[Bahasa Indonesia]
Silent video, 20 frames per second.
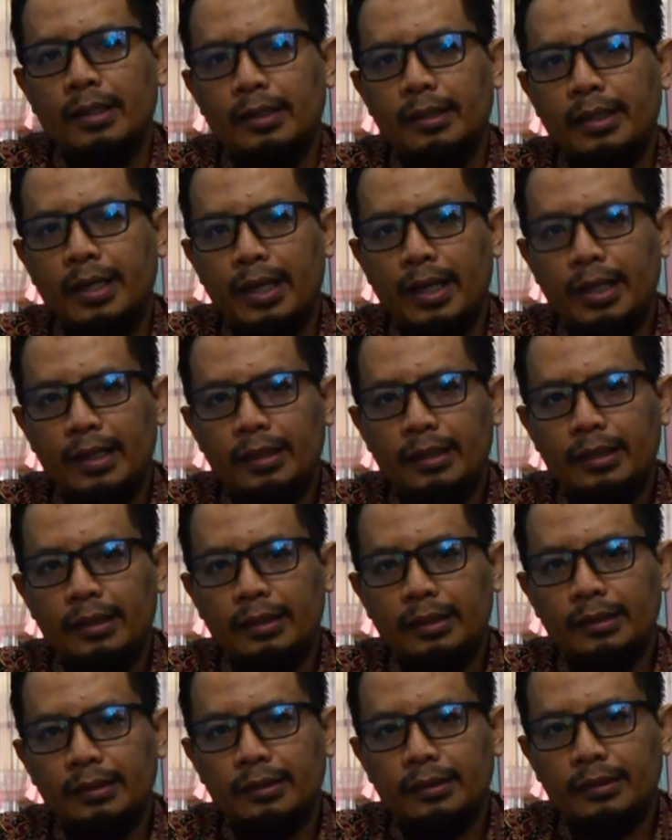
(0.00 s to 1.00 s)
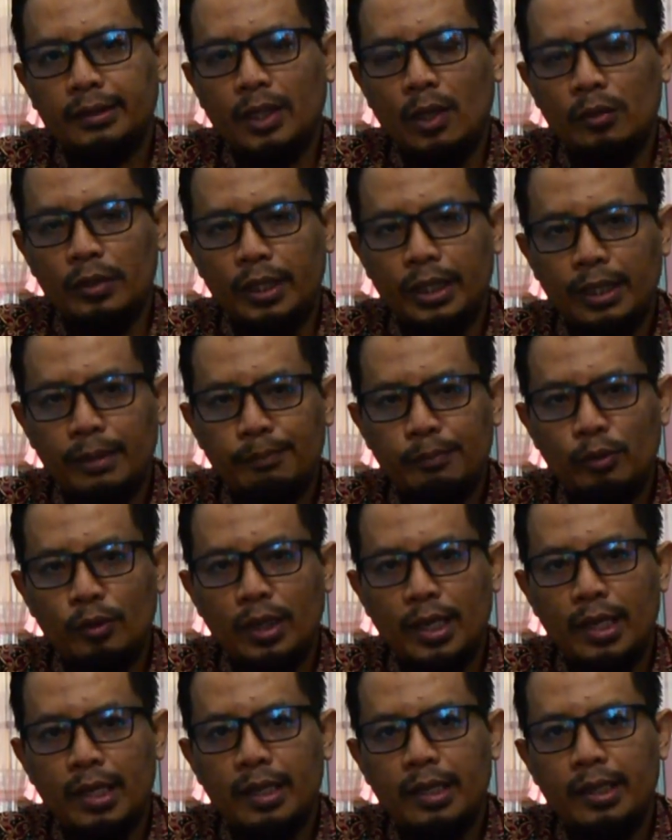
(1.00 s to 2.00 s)
dan tahun ini
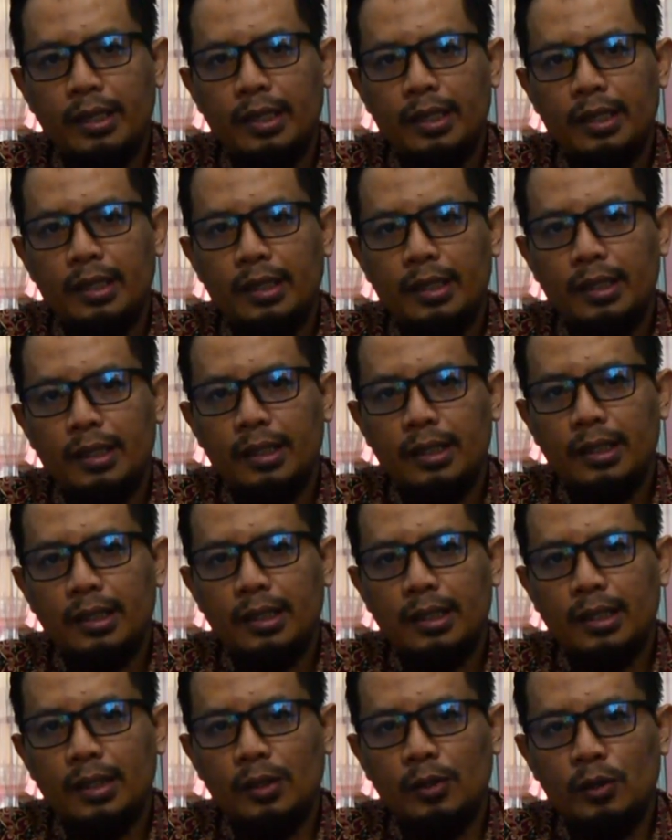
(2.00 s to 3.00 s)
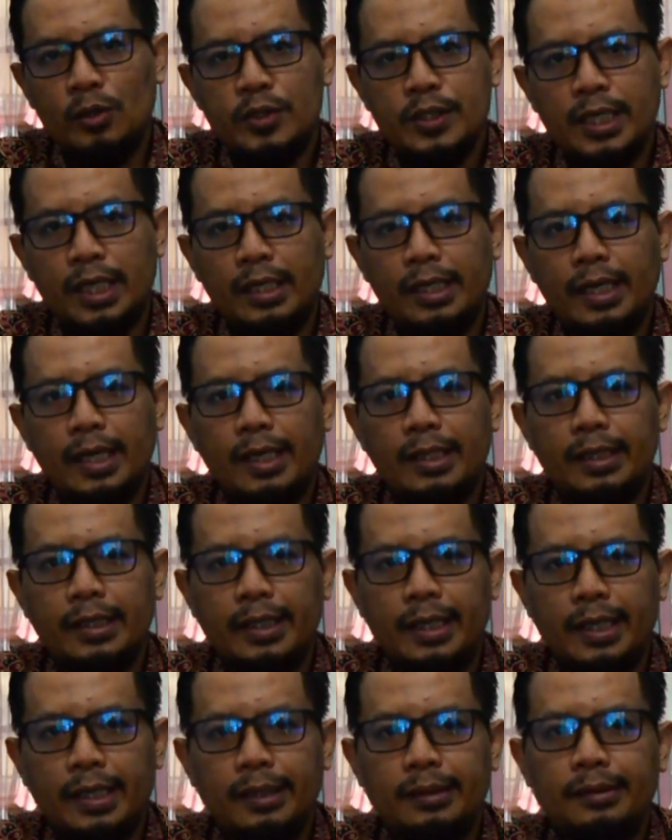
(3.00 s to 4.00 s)
pula kelulusan
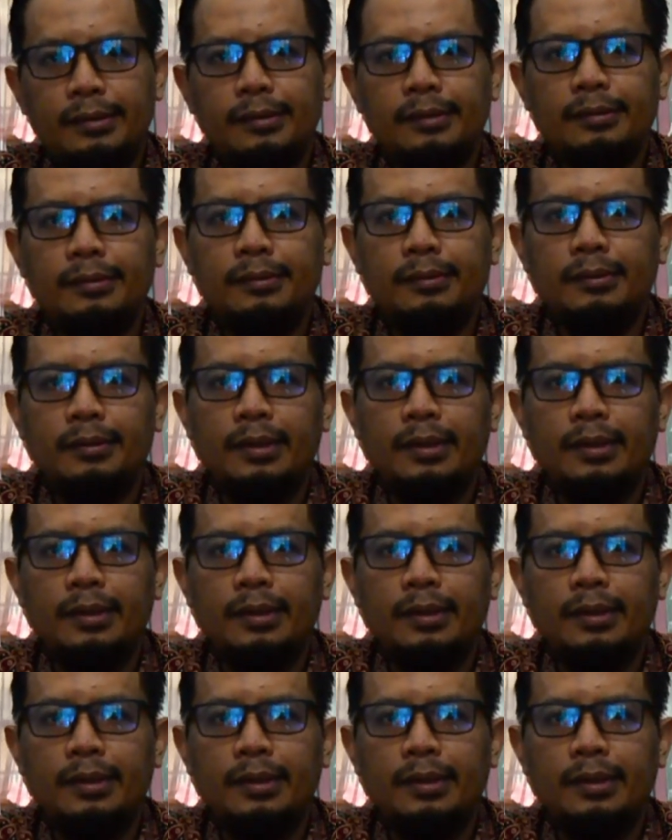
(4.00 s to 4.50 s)
kalian